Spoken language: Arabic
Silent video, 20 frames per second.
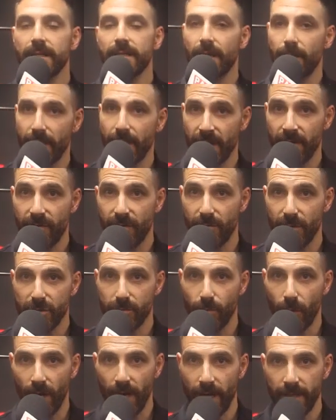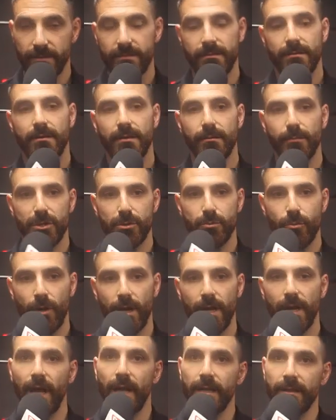تمارين في مجموعات
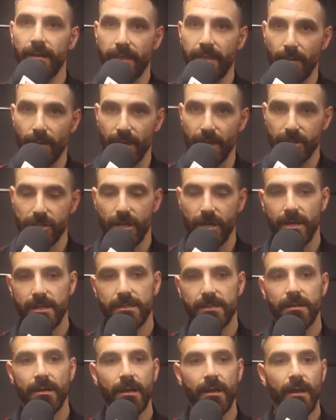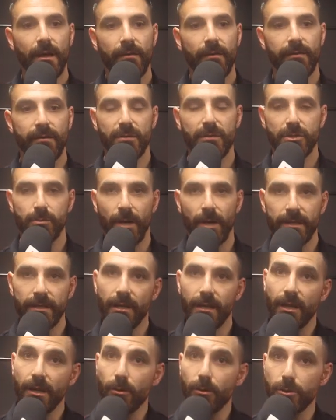مجموعه لحد ثمان اشخاص في مجموعات
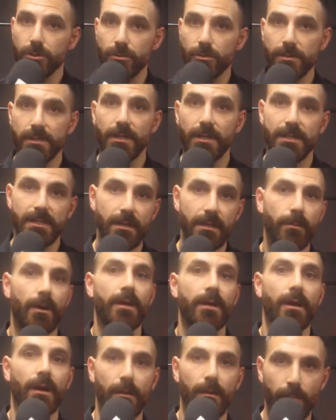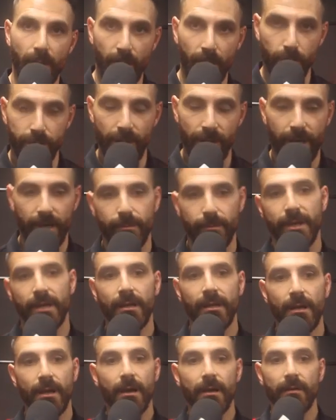اللي هي خصوصي للصبايا مع
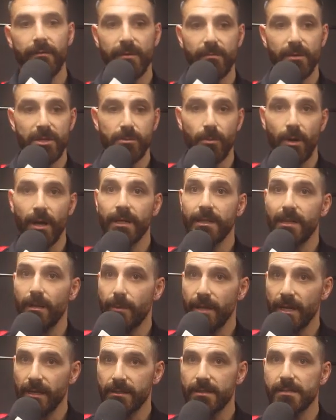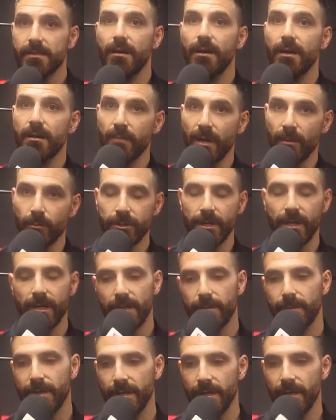مدربه في مجموعات لبنات صغار مع
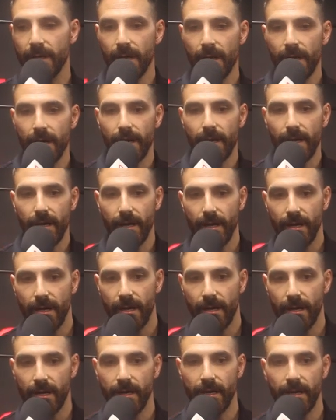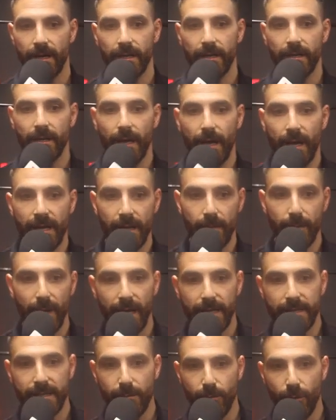مدربه آه، انا
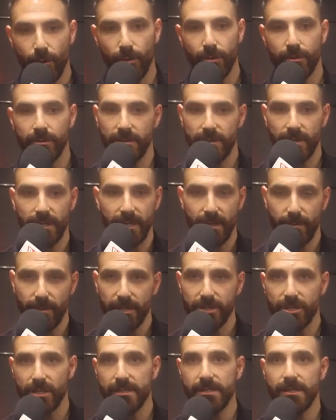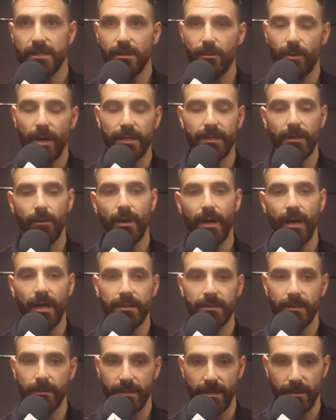بقدم هون تدريبات شخصيه واحده
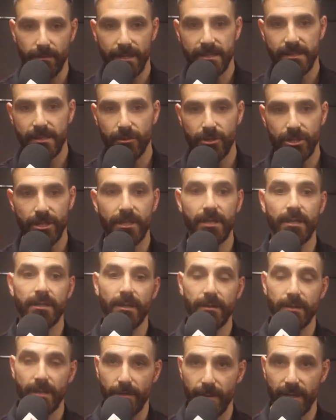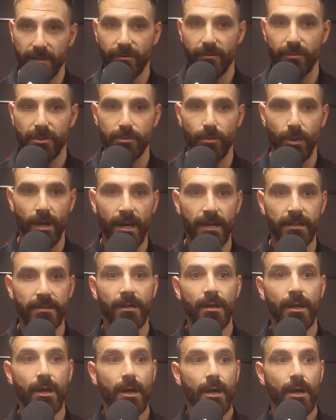واحد تدريبات زوجيه تدريبات في مجموعات
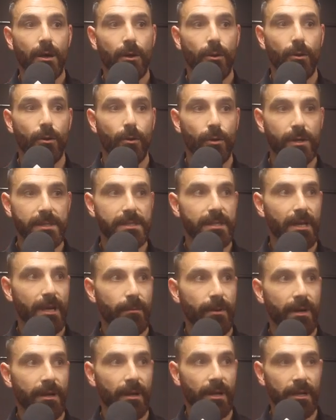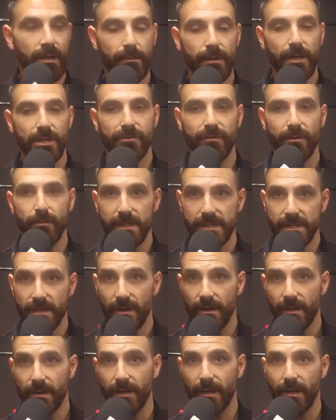وإسا كمان رح نبلش في
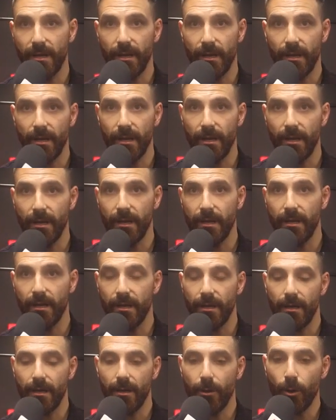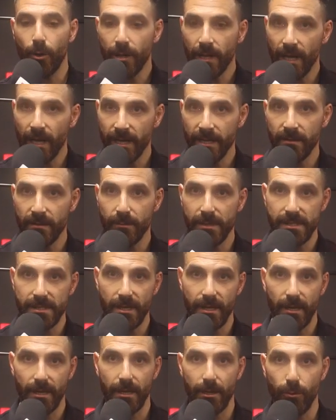مسار اونلاين آه،
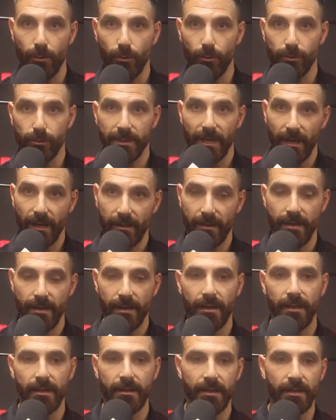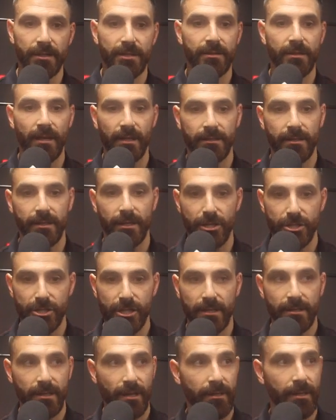مسار اللي هو تغذيه نعطي
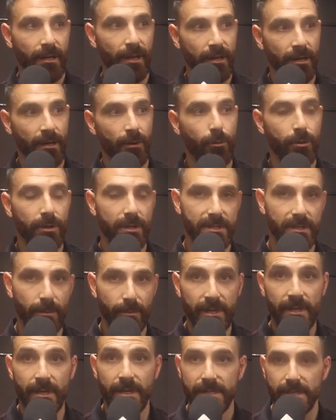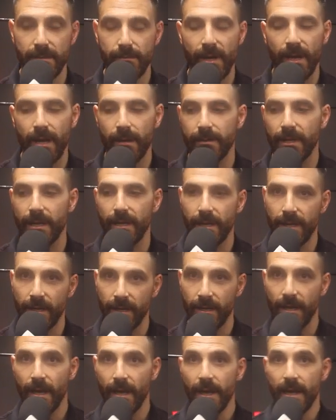ارشاد تغذيه انا اخرى صبيه اسمها امني اللي
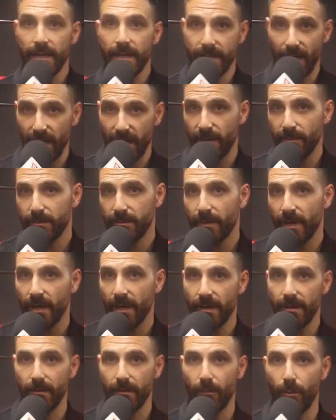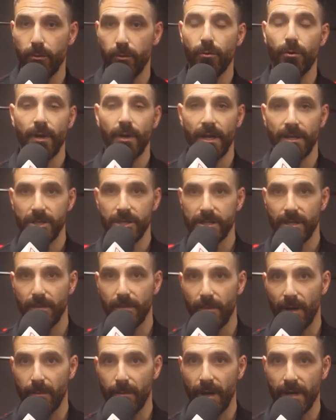هي تعلمت معي هذا الموضوع رح
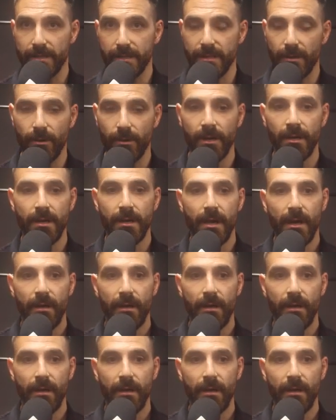نشتغل مع بعض سوا